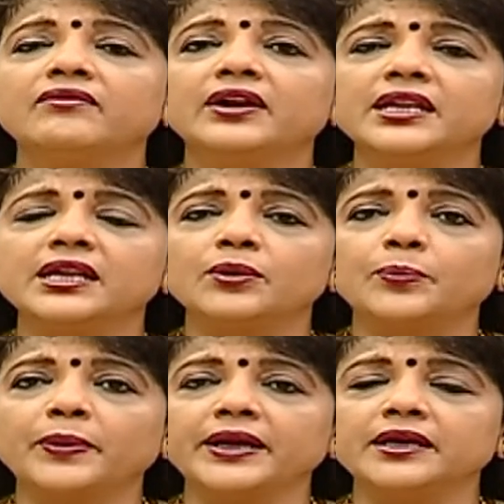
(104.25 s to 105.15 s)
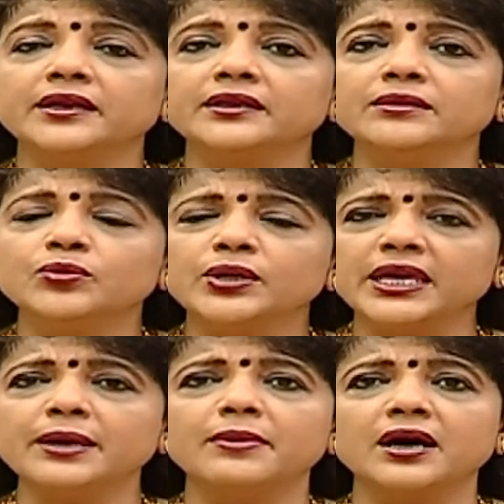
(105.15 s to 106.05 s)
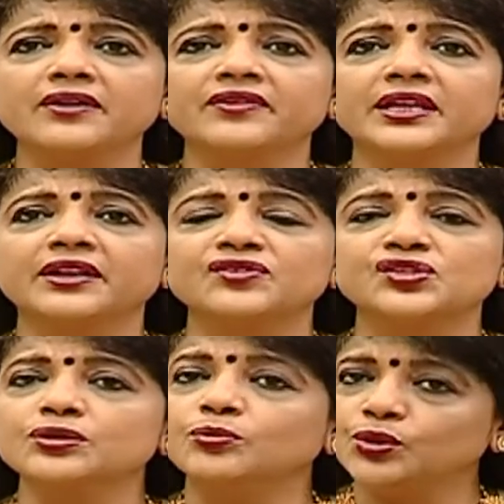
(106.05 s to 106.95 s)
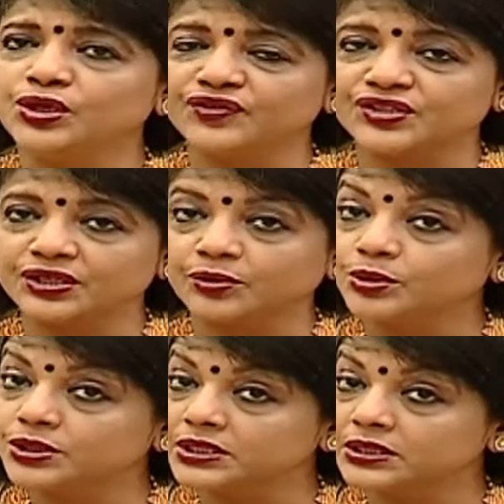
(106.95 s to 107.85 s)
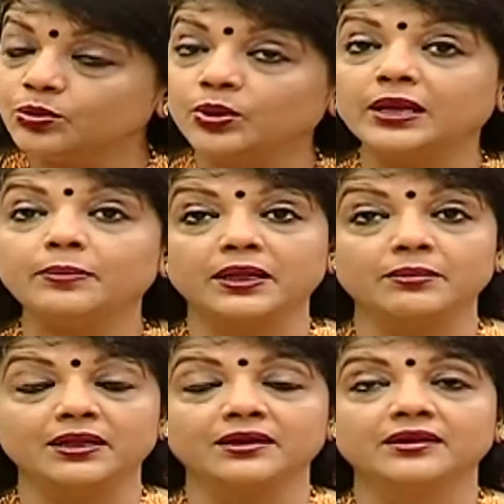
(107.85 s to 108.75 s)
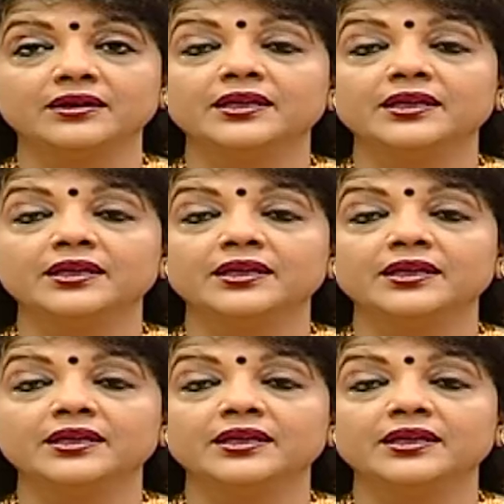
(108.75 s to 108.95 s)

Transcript: வளர்கிற பெண்களுக்கு முக்கியமாக வருகிற விஷயம் மூன்று விஷயம் ஒன்று உடல் பருமன்